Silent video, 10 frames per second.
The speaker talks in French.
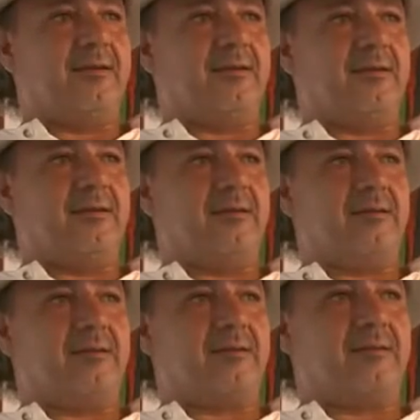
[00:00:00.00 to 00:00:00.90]

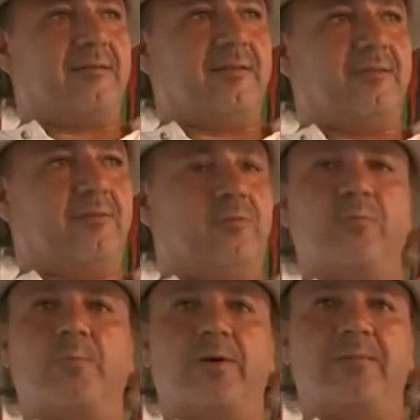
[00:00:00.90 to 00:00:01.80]
Et ça a été
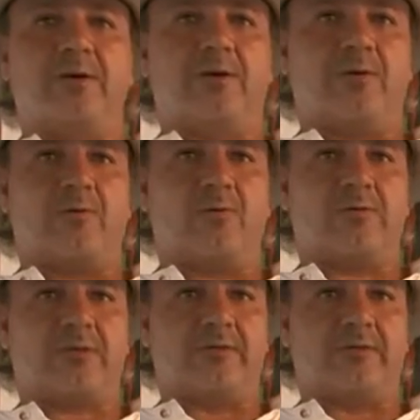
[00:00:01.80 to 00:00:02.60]
une première rencontre